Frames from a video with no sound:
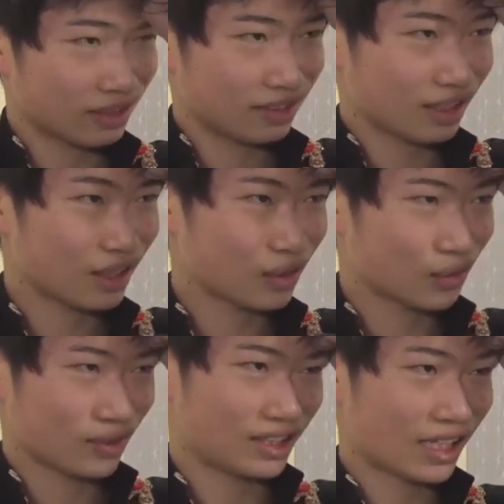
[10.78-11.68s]
やっ
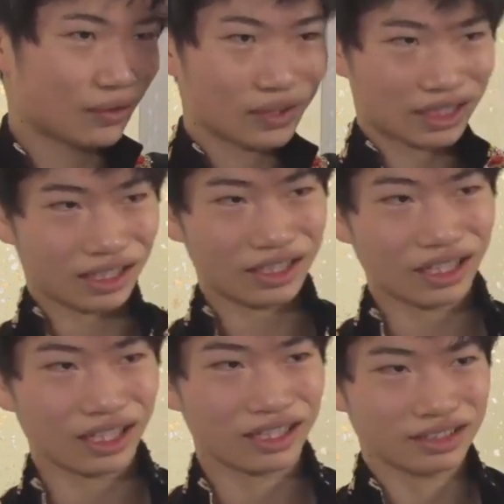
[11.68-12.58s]
と試合終わったって
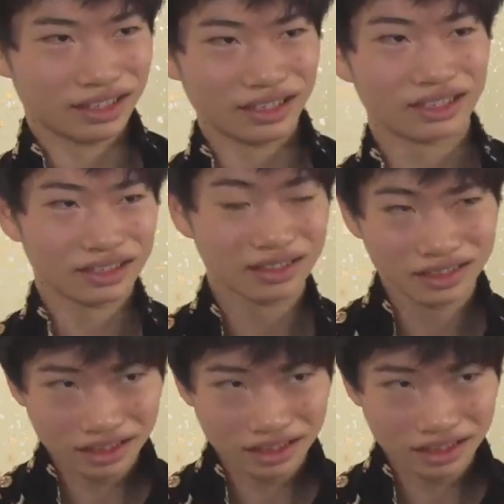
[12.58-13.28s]
感じです